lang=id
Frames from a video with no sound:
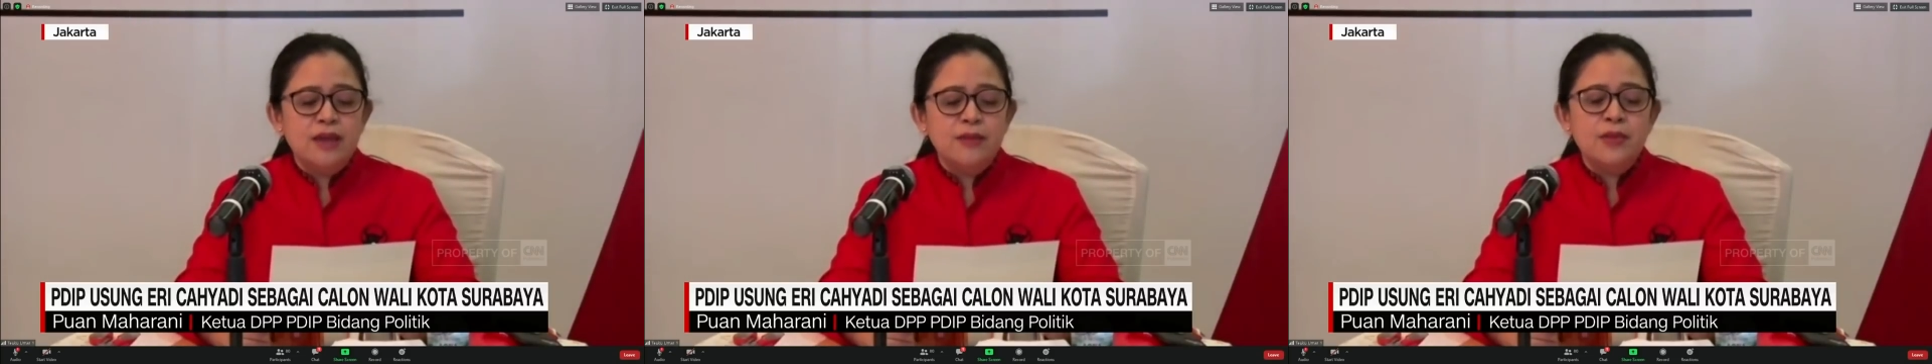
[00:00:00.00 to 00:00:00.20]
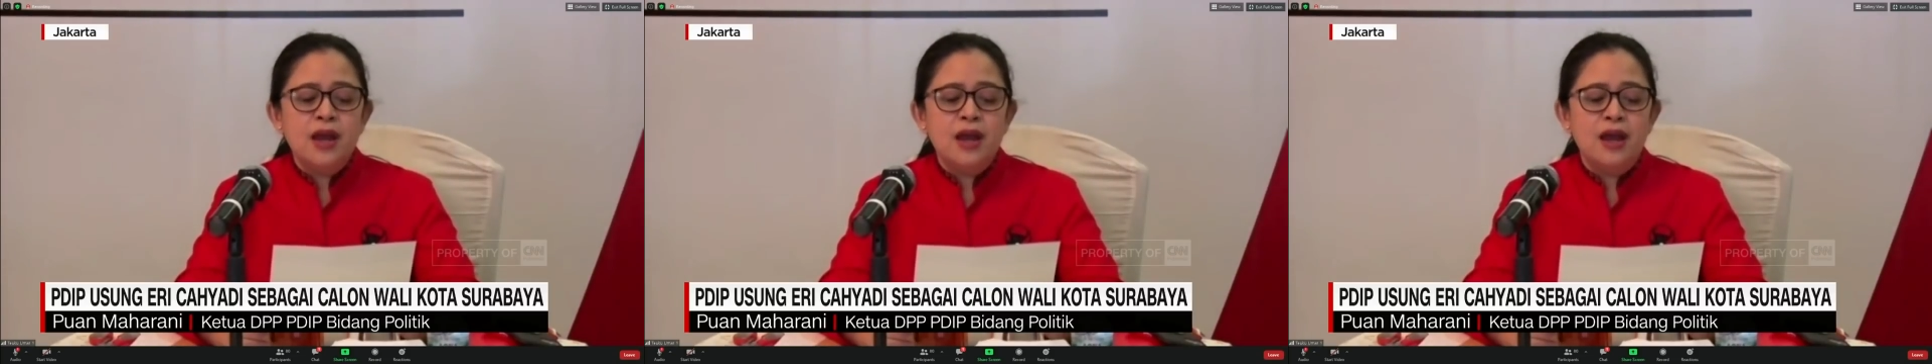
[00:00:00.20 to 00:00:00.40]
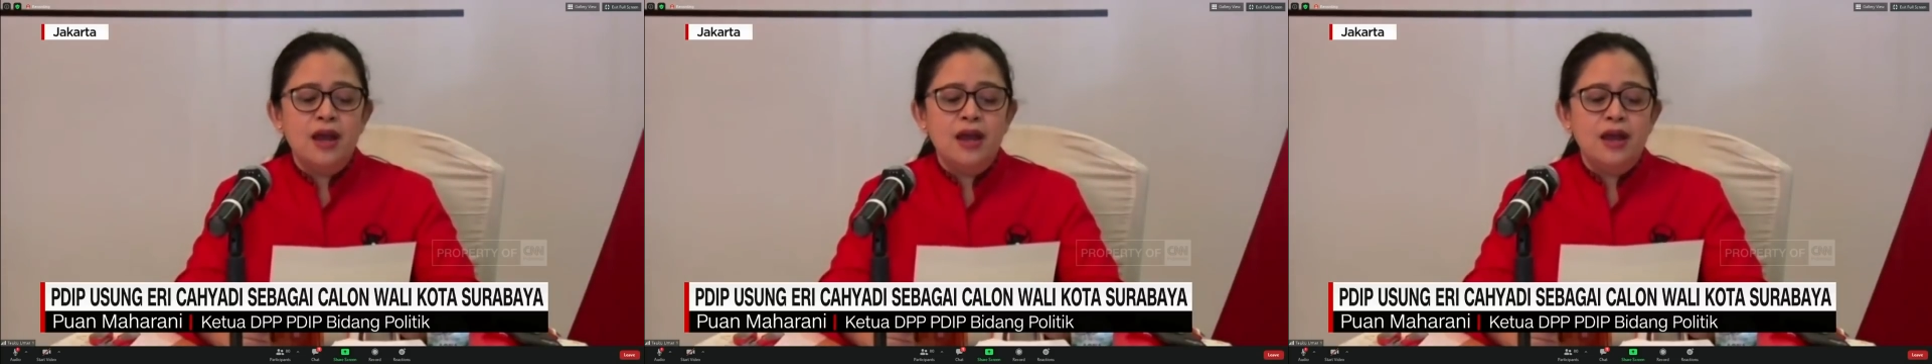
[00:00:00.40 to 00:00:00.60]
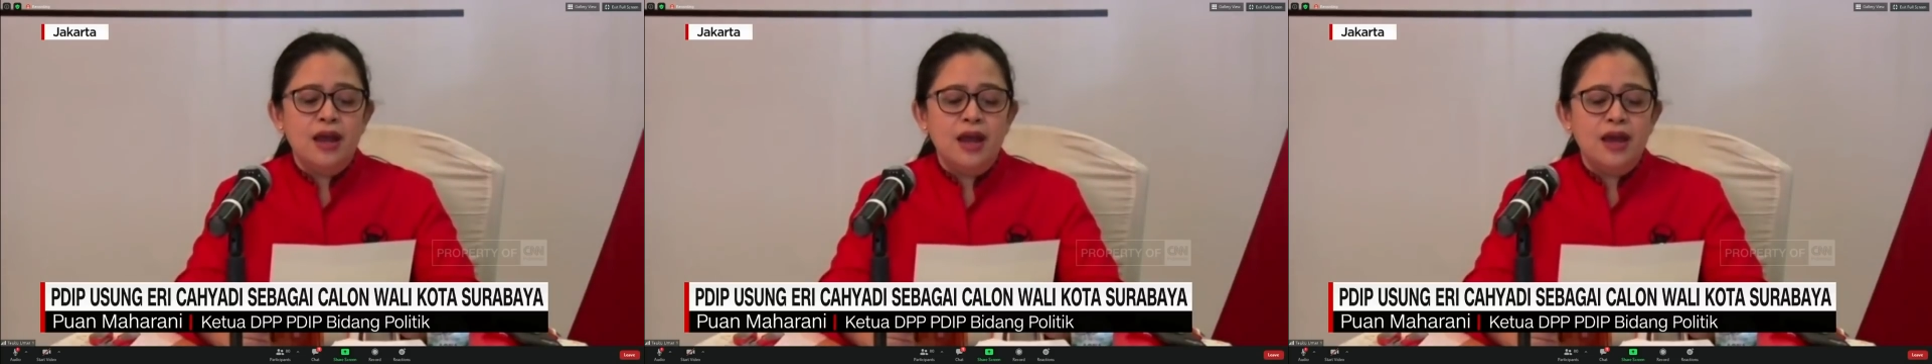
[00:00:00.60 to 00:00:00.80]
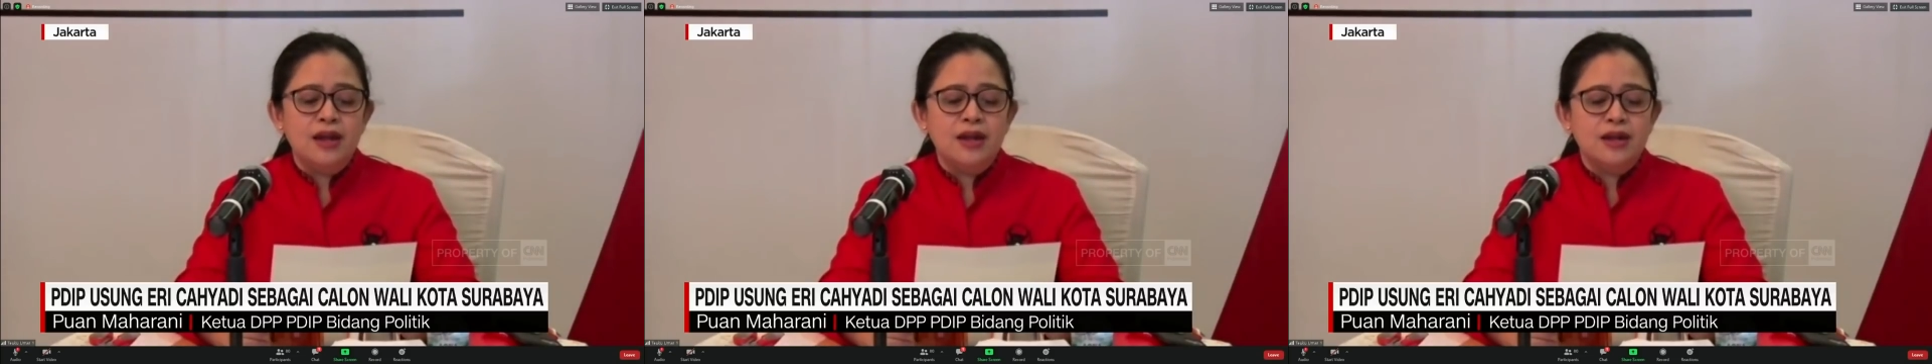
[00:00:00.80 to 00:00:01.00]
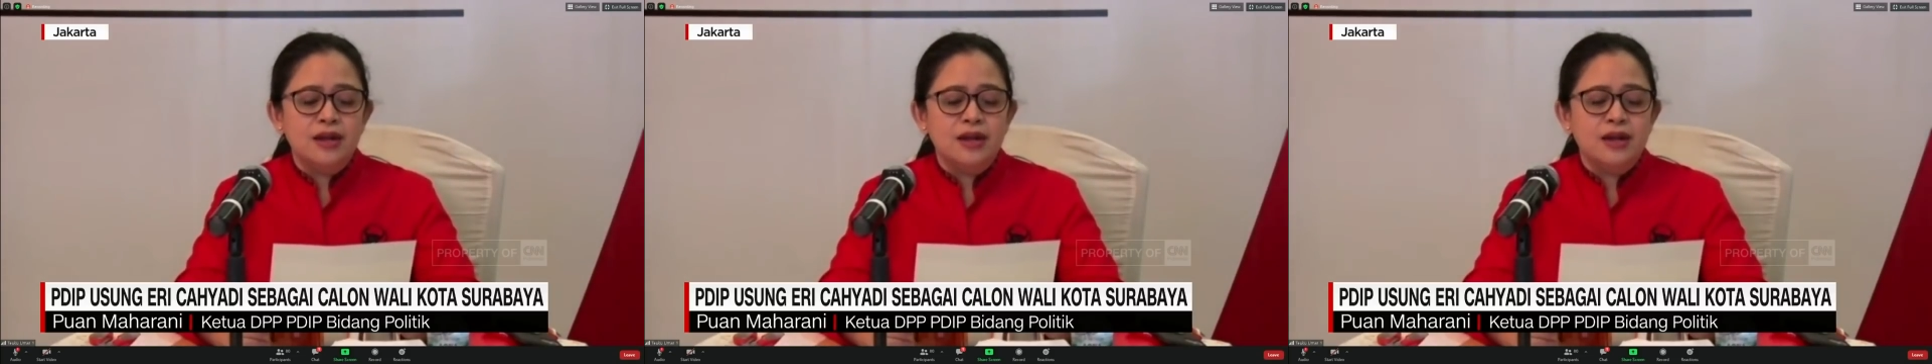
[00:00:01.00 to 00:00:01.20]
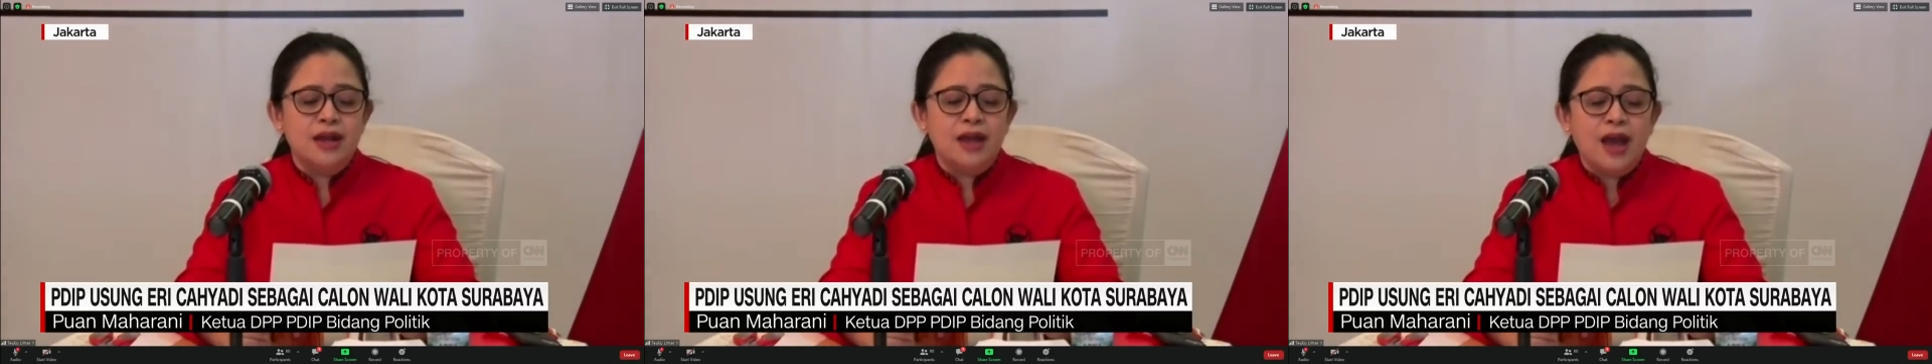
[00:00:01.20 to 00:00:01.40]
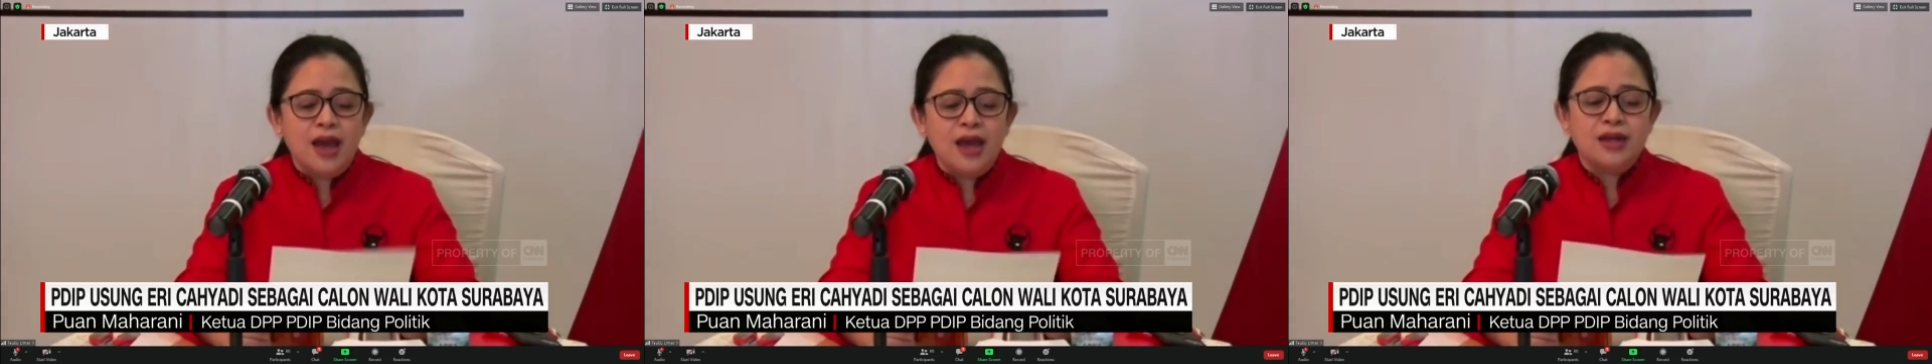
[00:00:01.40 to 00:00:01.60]
MH Ar
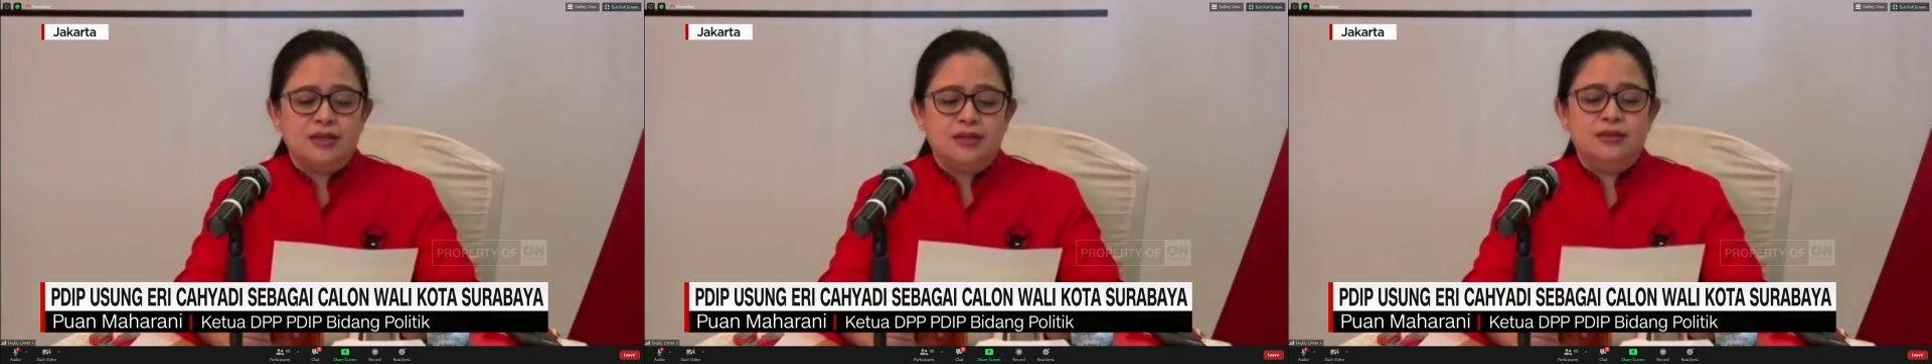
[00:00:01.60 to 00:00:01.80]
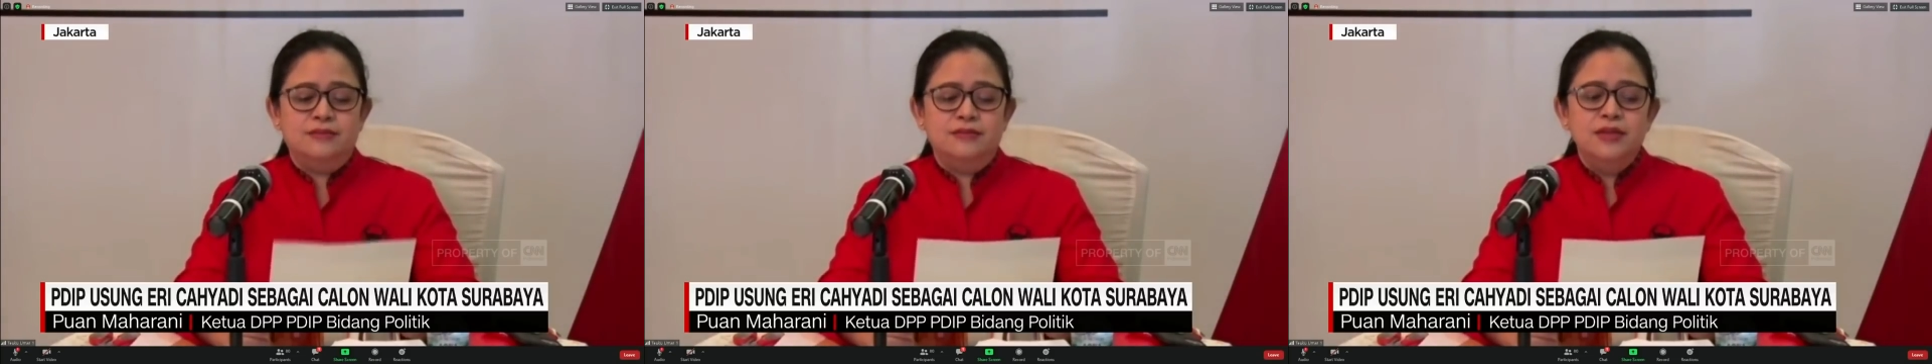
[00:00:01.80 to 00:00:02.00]
Ark